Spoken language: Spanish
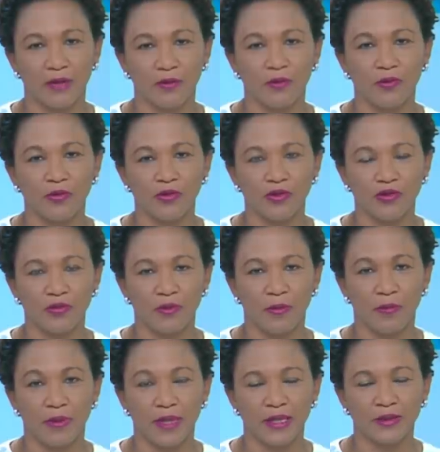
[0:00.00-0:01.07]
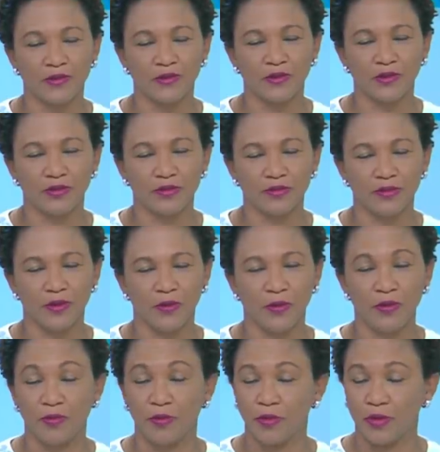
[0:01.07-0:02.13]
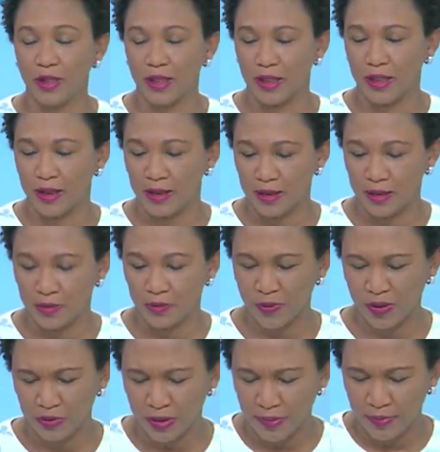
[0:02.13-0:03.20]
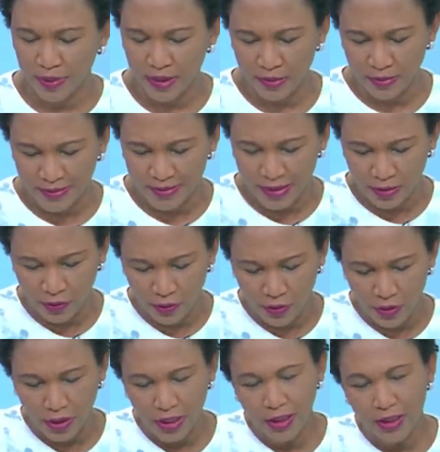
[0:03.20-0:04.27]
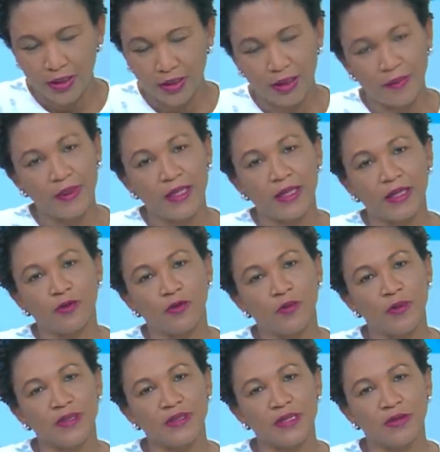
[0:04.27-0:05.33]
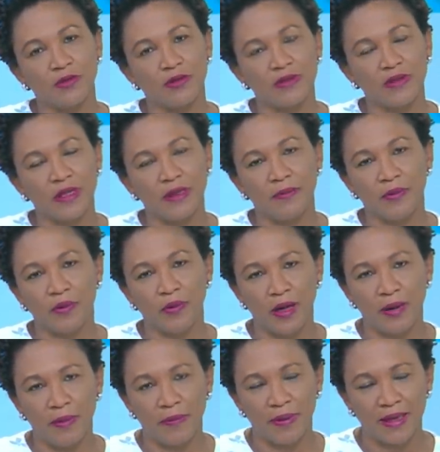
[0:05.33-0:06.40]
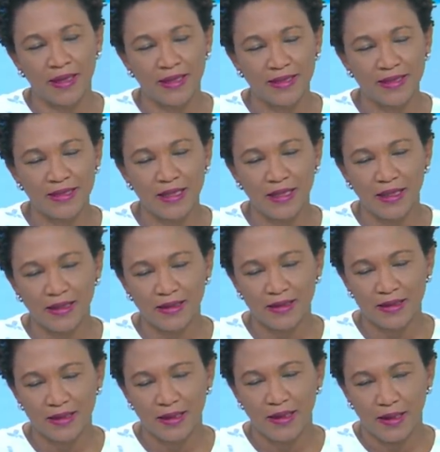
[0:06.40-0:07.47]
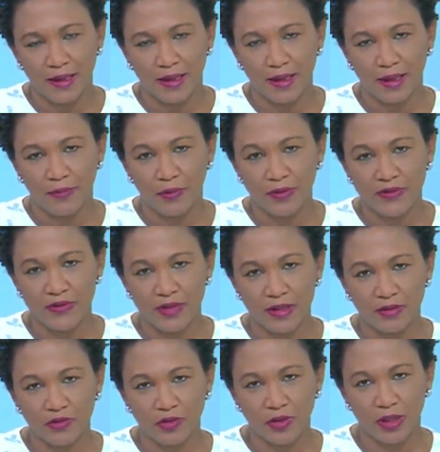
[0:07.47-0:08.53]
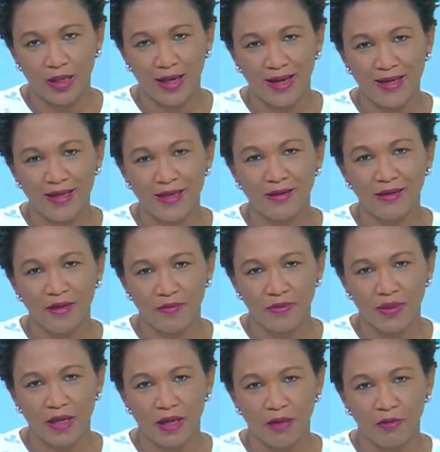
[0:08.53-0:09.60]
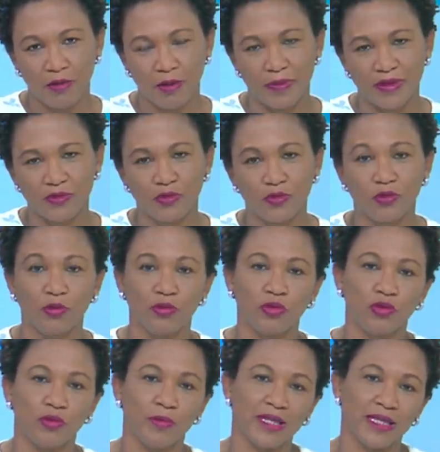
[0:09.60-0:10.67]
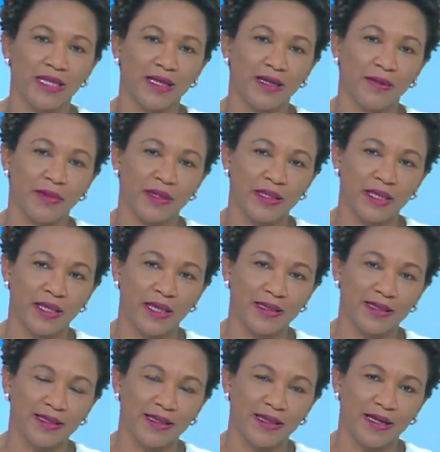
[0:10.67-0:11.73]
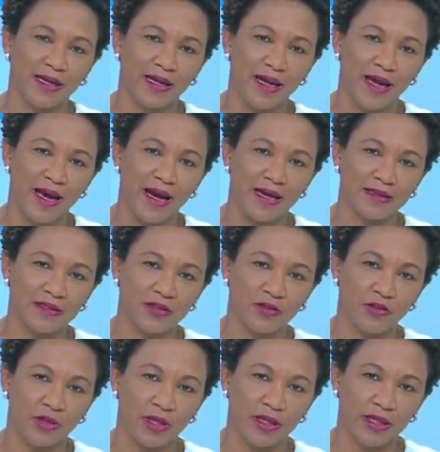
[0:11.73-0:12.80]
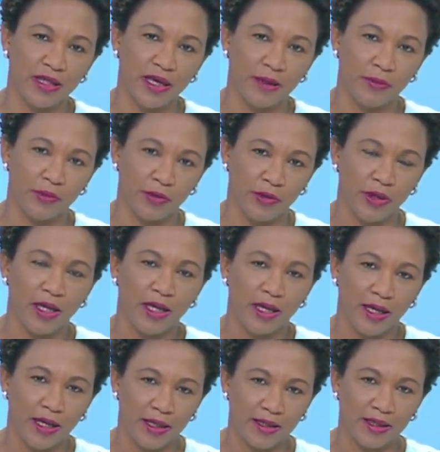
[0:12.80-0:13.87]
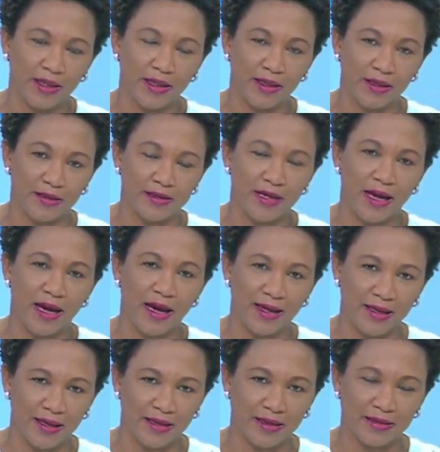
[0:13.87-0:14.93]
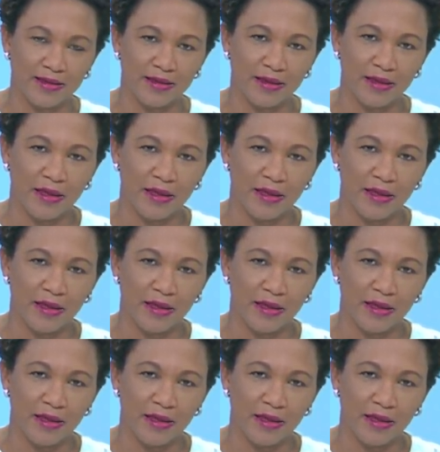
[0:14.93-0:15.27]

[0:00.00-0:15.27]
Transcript: con muchísimo aprecio. Hoy voy a, tocar un tema. Quiero hacerlo de inmediato comenzando este programa para decirles que la Policía Nacional ha identificado al presunto autor material de tirarle ácido del diablo a Yaneris Arias.